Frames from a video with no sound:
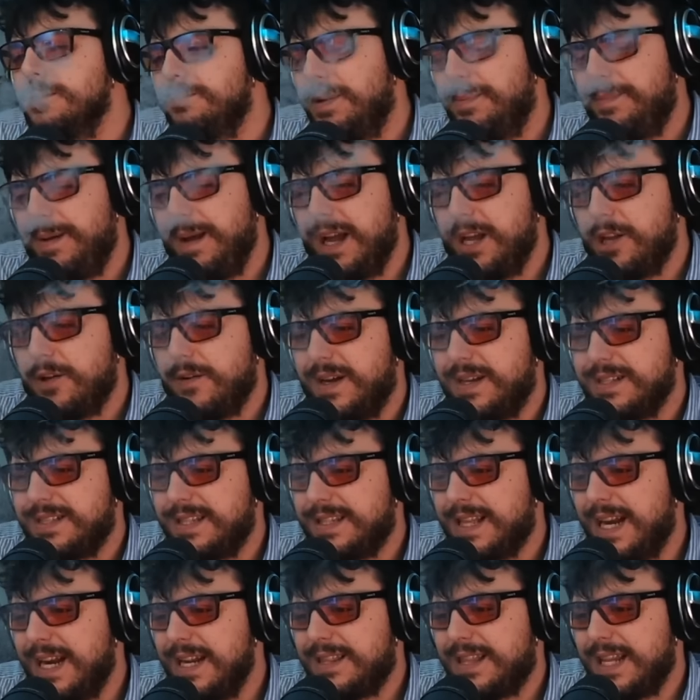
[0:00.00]
Pippega doveva
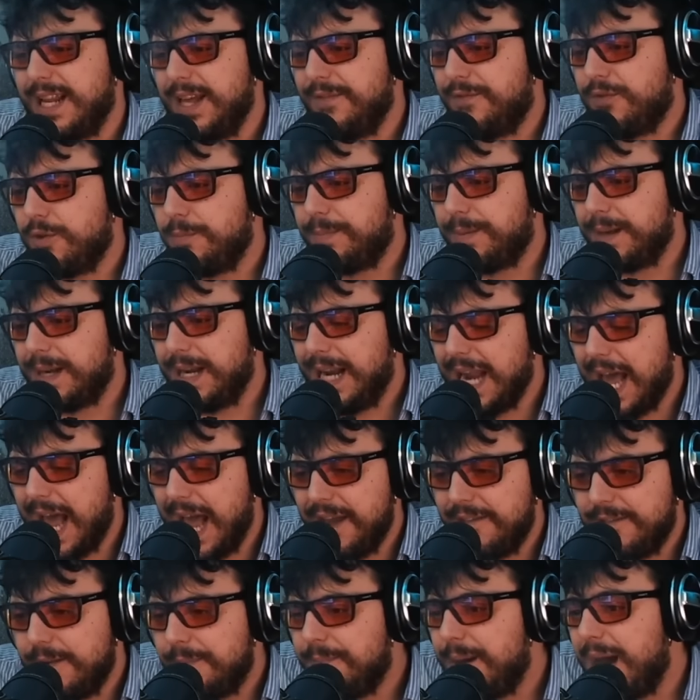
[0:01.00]
settare il telefono per le
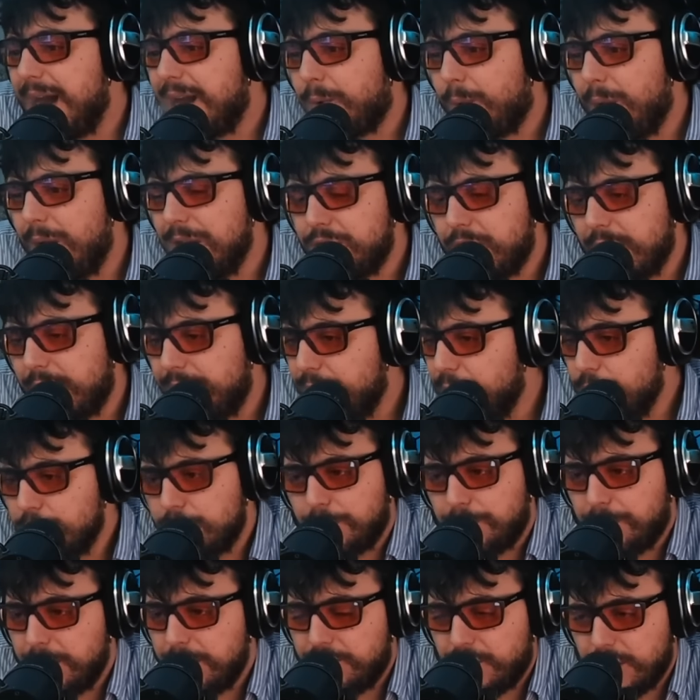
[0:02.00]
live, ma quanto era
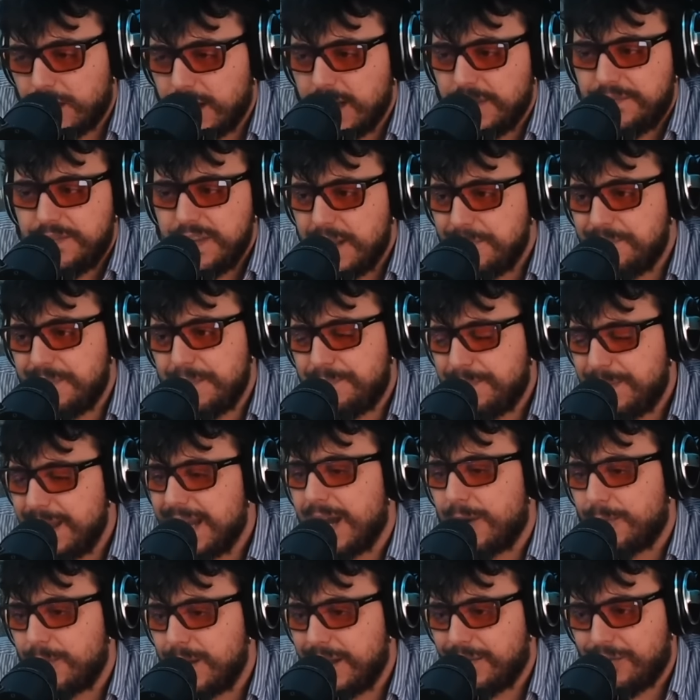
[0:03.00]
venuto poi fuori alla fine
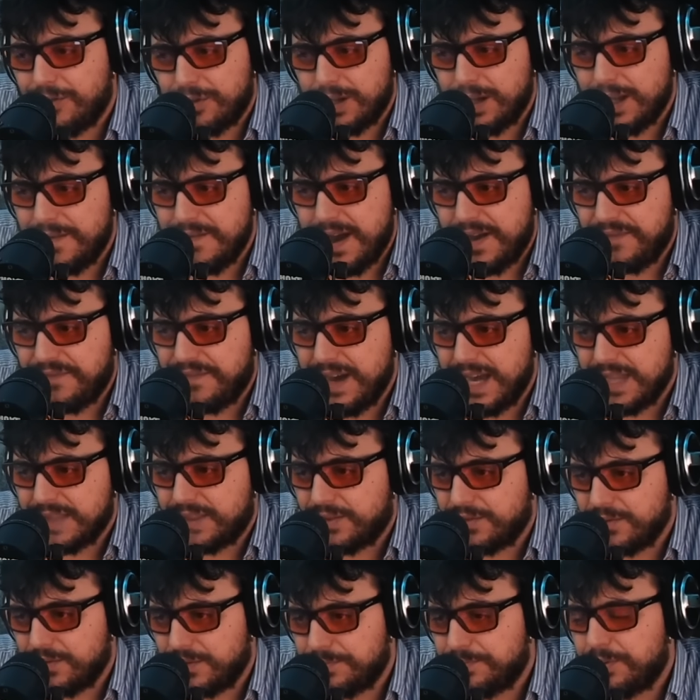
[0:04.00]
Pippega quel lavoro l'aveva
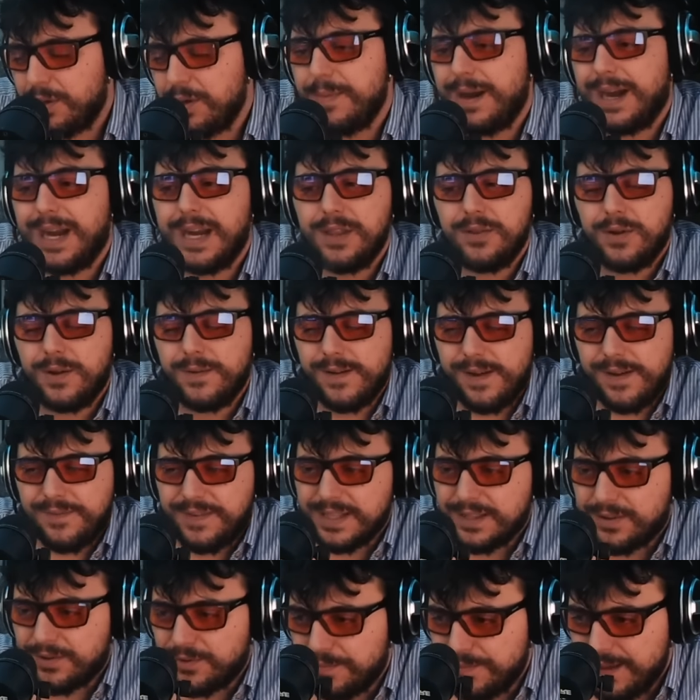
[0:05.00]
fatto, poi magari non l'aveva
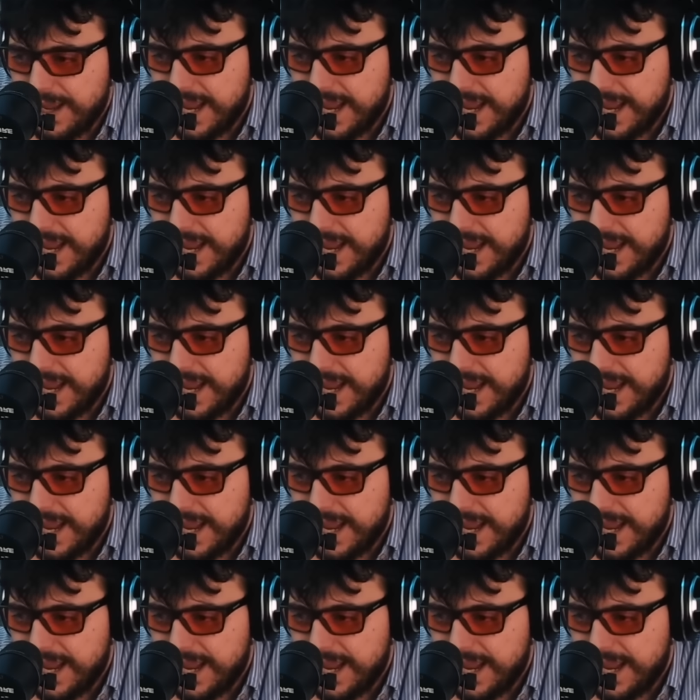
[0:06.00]
fatto